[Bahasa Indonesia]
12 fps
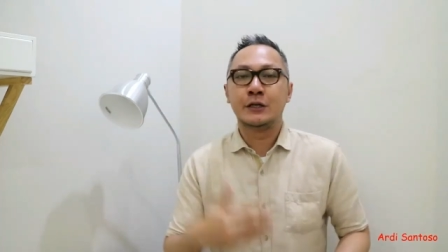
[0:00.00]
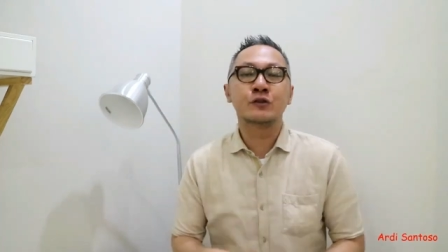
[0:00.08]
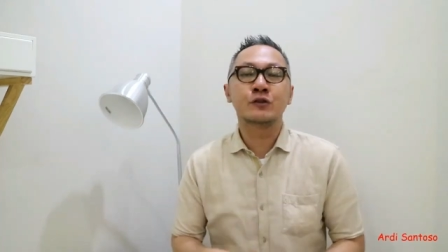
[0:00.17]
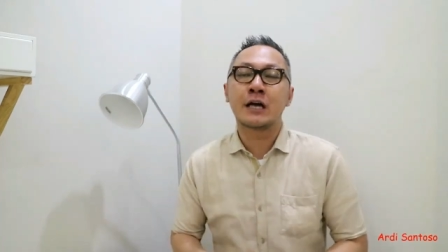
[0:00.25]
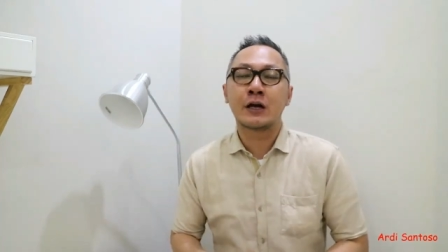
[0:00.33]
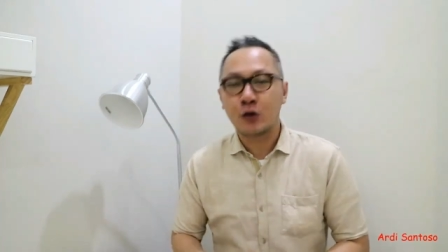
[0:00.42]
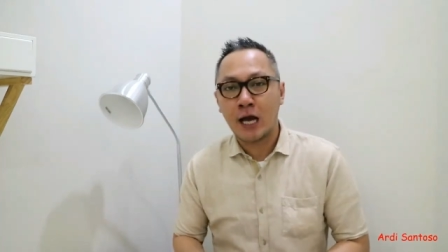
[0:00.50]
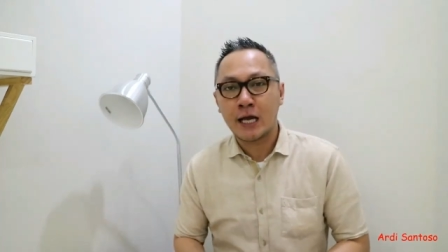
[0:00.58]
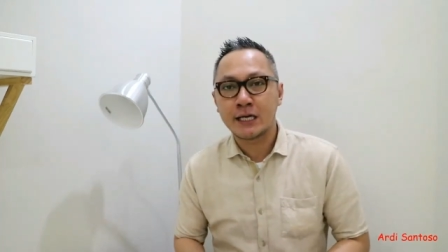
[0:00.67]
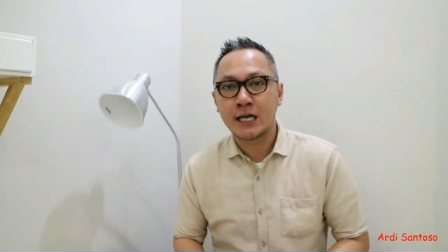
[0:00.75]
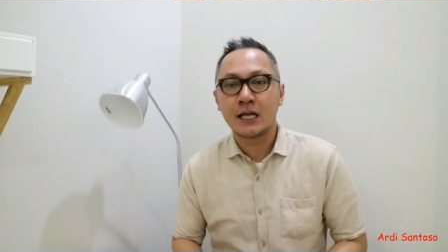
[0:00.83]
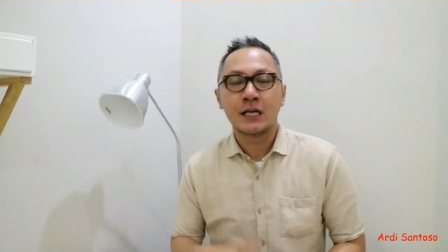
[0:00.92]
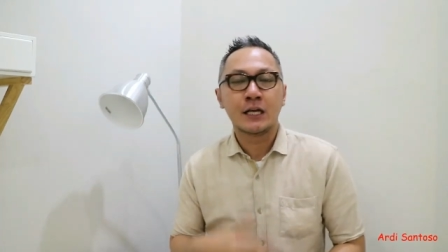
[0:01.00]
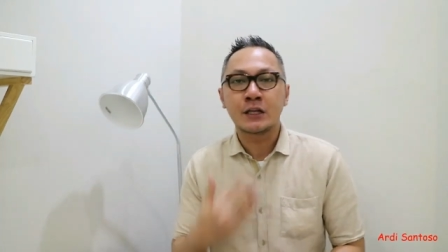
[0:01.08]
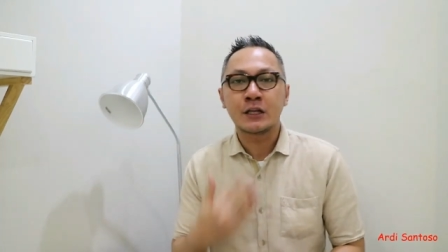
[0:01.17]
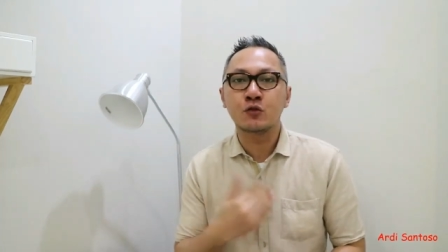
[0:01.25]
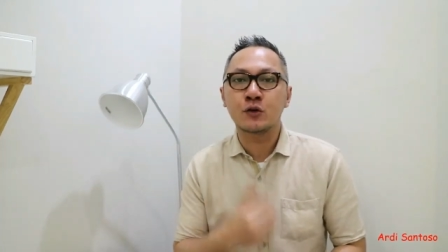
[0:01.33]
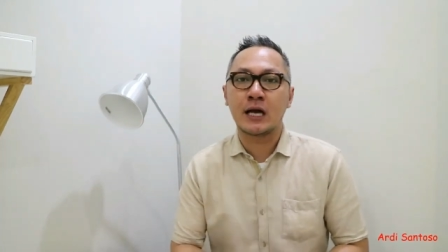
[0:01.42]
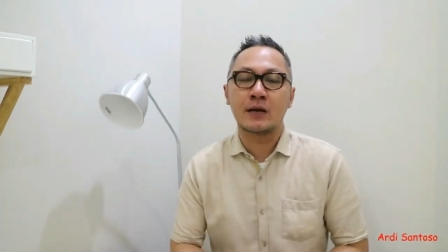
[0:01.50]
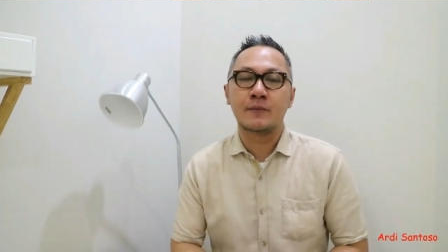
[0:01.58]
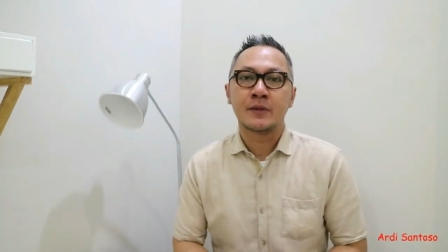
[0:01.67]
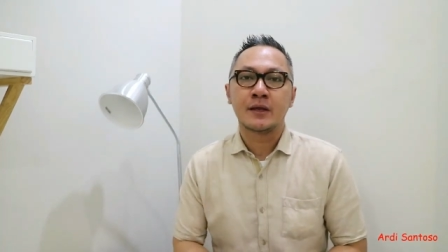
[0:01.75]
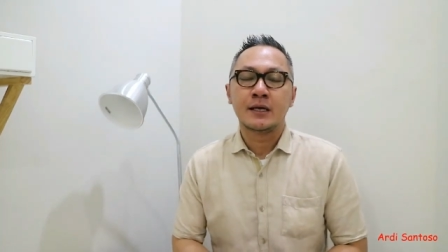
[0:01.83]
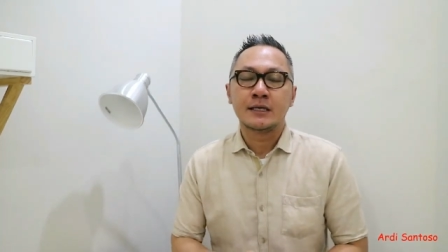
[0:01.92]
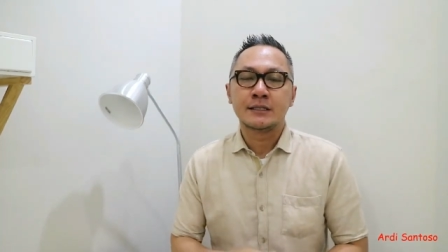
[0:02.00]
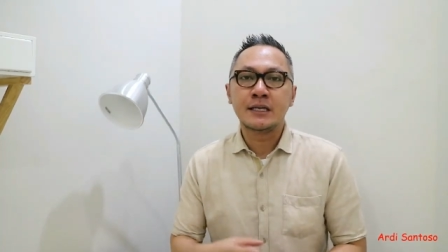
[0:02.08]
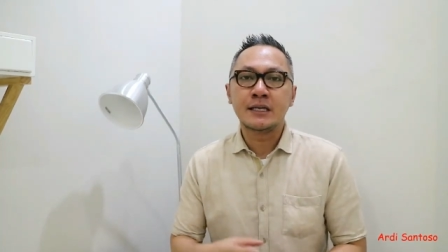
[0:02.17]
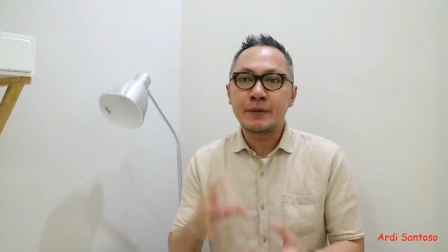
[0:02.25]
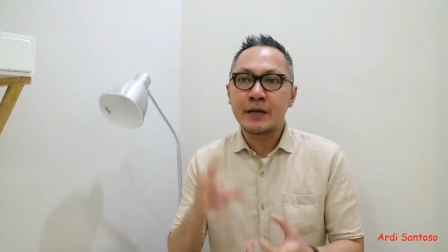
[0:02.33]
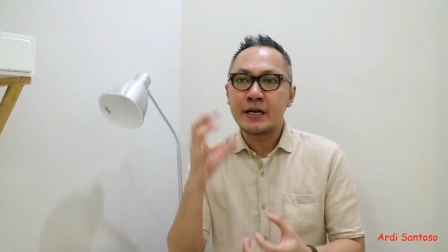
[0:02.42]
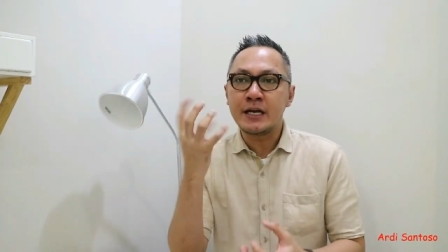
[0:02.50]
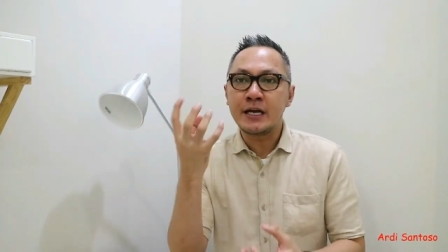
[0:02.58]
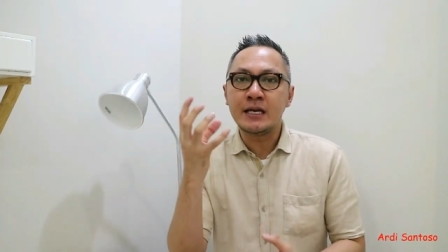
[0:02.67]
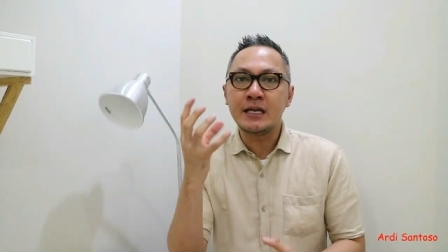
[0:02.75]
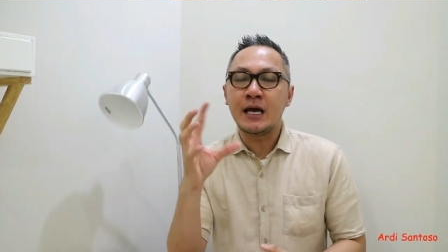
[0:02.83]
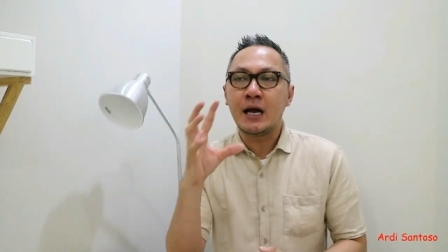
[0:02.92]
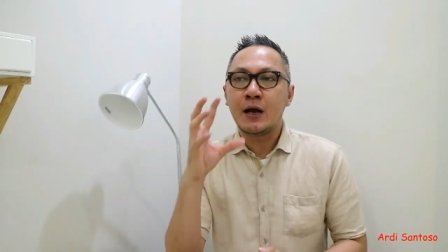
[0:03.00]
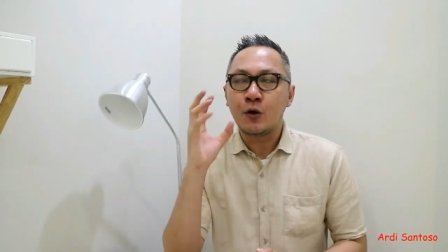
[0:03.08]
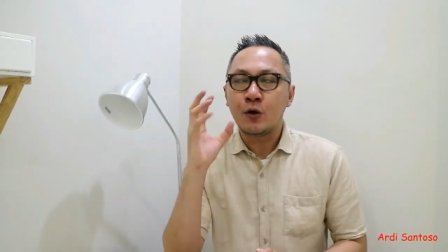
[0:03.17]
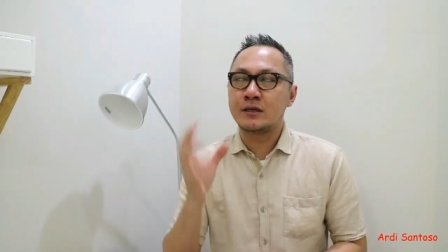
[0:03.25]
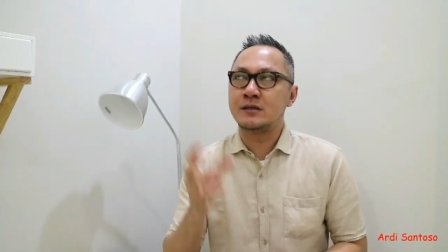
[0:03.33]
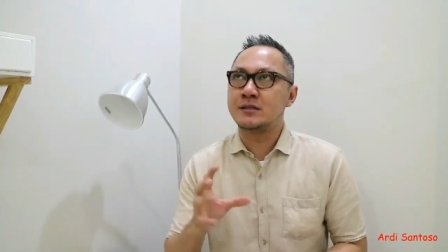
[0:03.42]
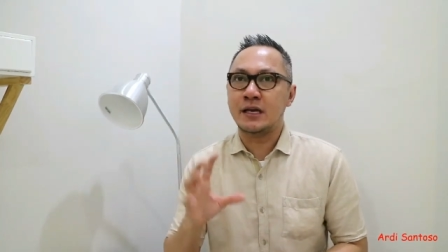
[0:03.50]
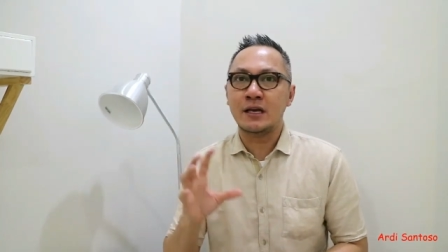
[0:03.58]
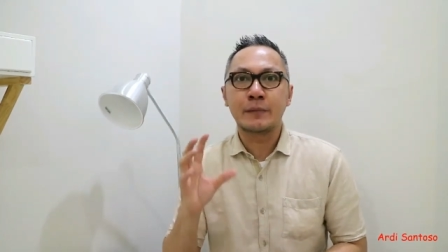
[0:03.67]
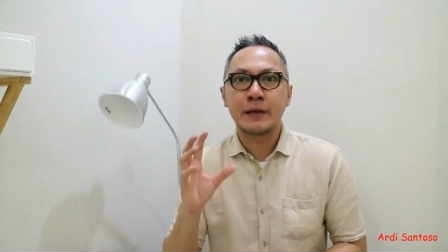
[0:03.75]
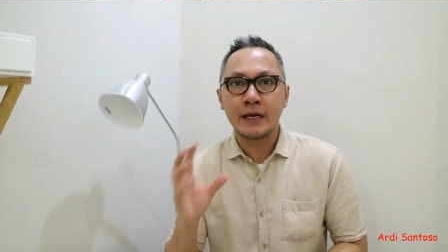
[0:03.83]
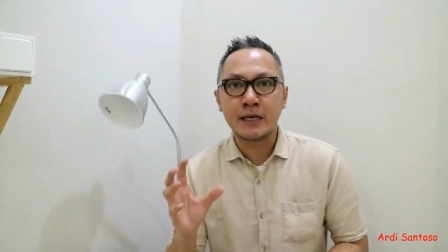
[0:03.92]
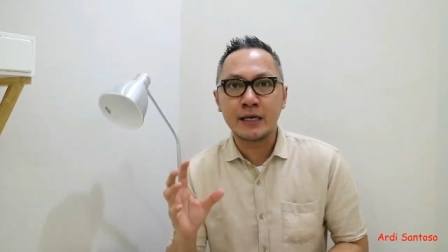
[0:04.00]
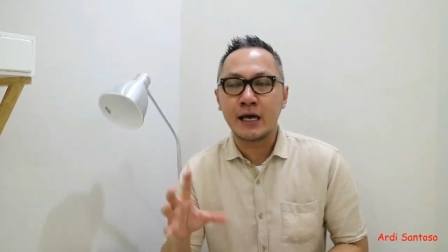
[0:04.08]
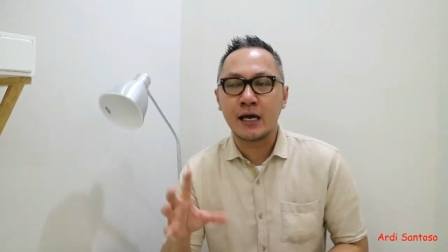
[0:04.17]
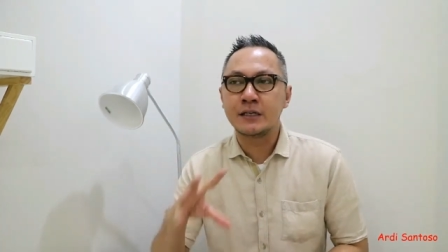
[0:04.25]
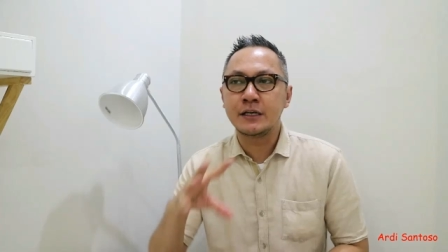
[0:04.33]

Itu tergantung Anda. Tentukan jadi branding ini istilahnya branding ya.